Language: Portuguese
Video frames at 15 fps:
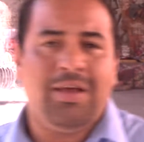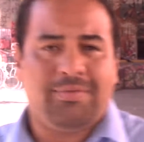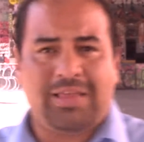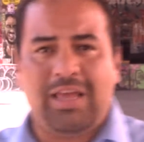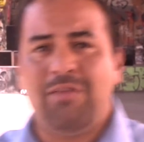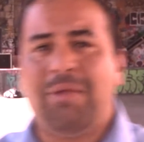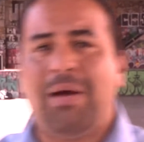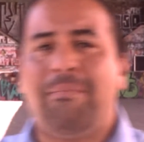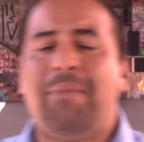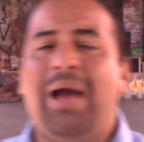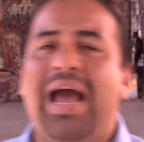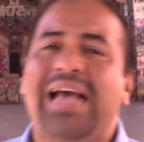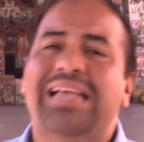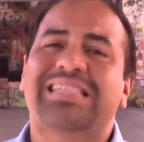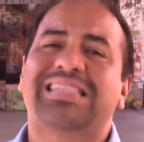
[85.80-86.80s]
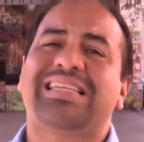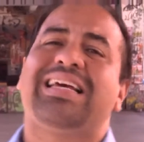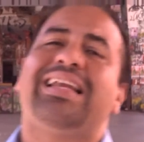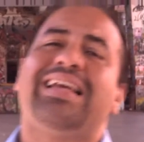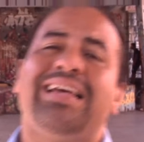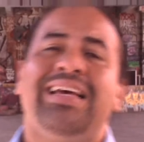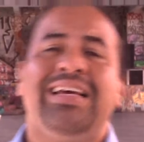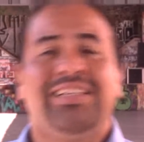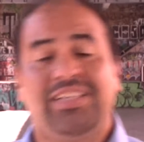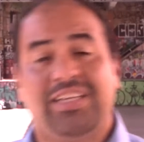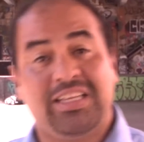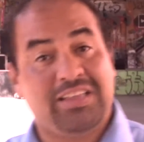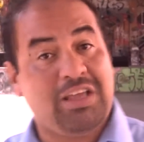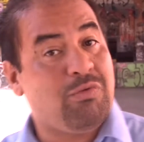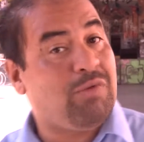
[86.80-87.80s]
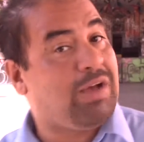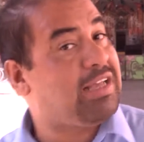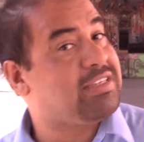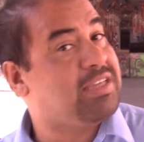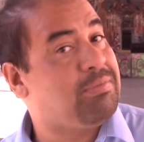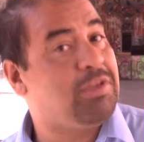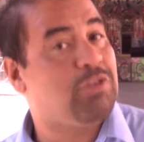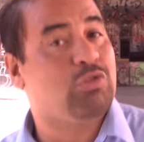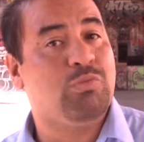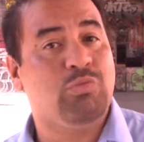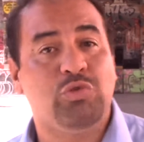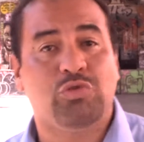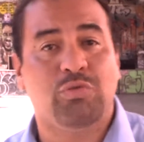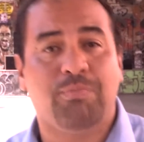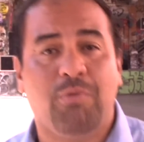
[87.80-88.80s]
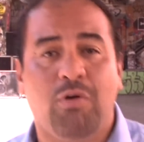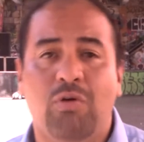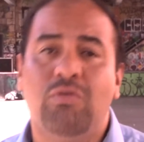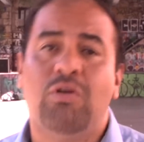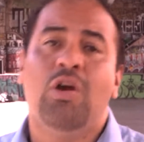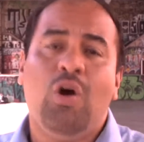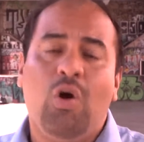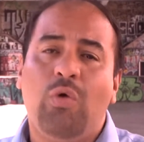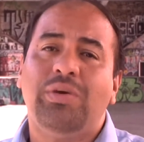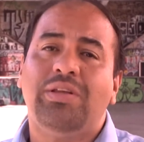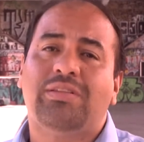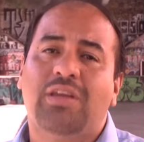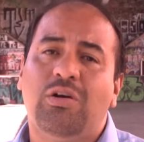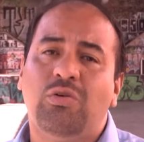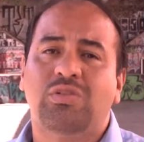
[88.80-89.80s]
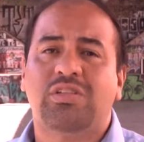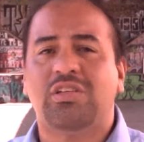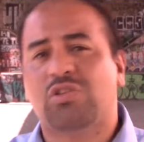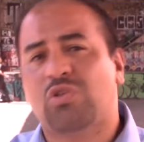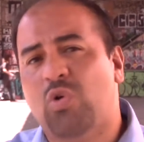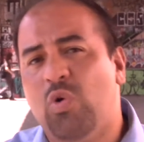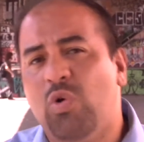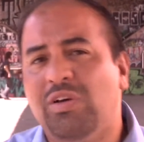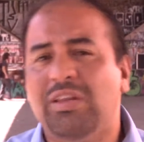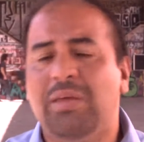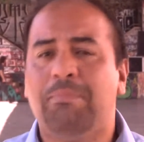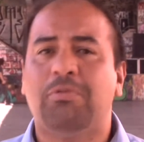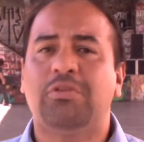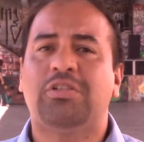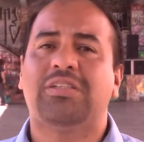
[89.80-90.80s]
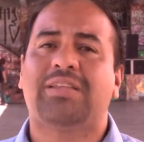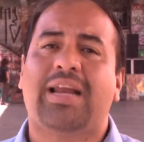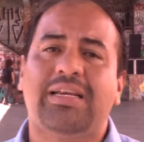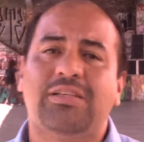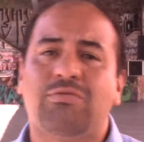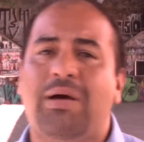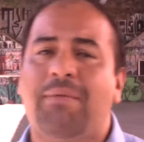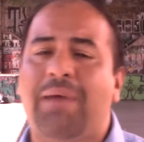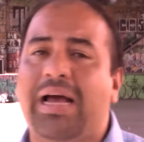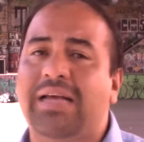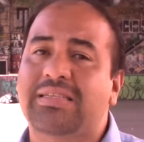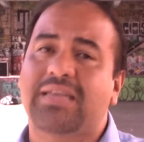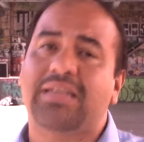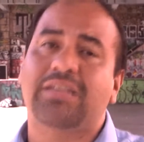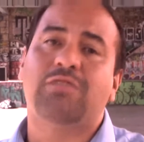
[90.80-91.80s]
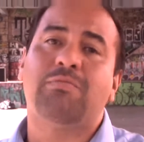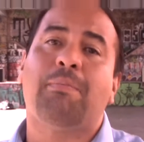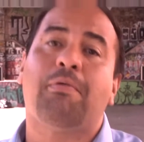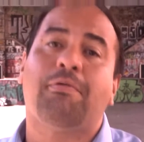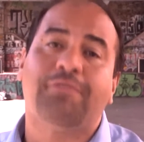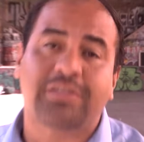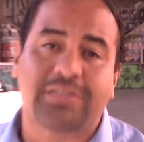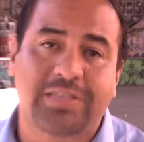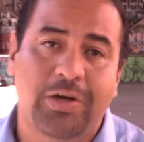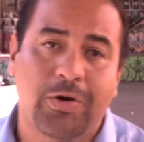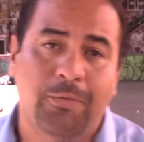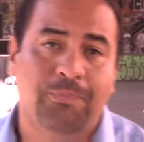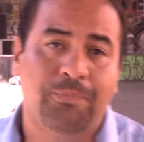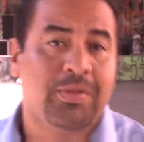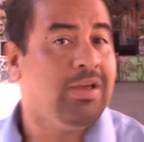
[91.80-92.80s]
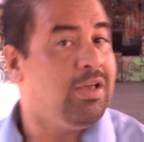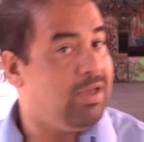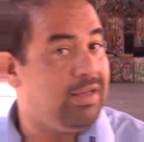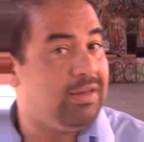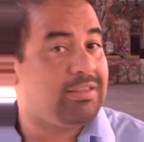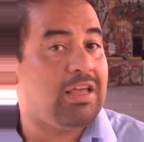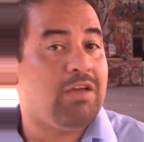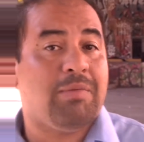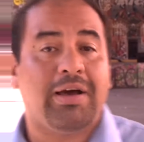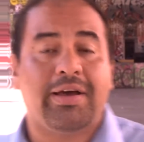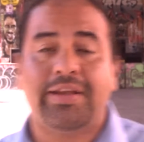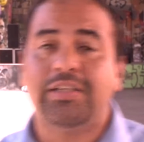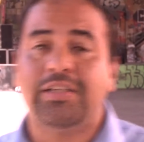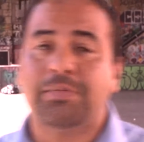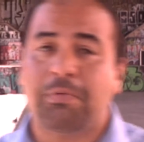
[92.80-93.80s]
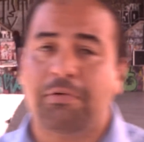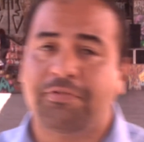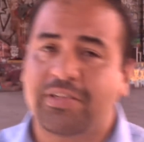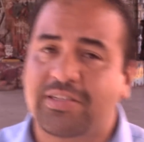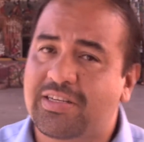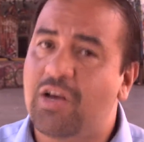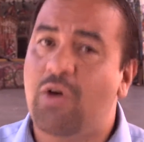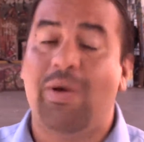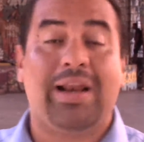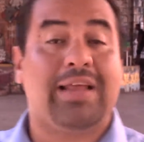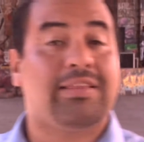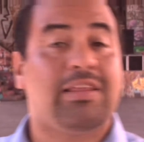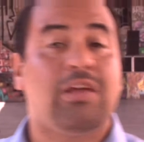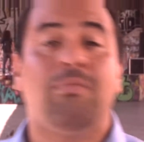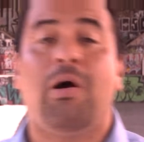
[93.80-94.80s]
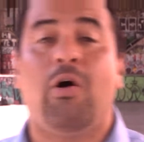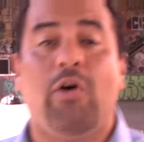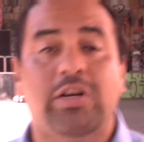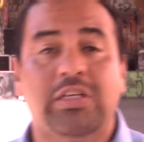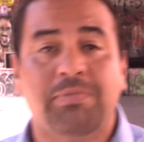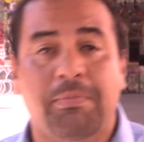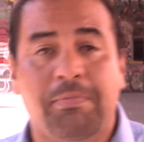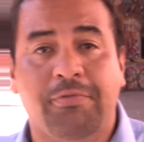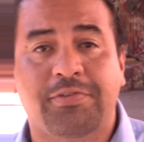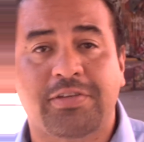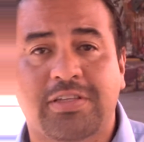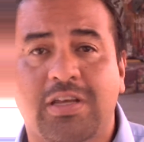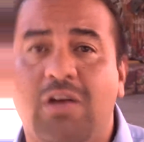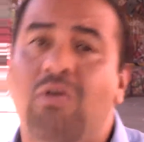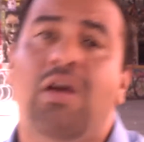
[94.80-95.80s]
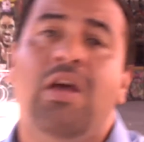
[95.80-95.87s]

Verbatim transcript: têm uma máscara de que tem um casamento muito bom, ou então se escondem por detrás de uma máscara de uma profissão. Ele tem uma grande profissão, ela tem uma ótima profissão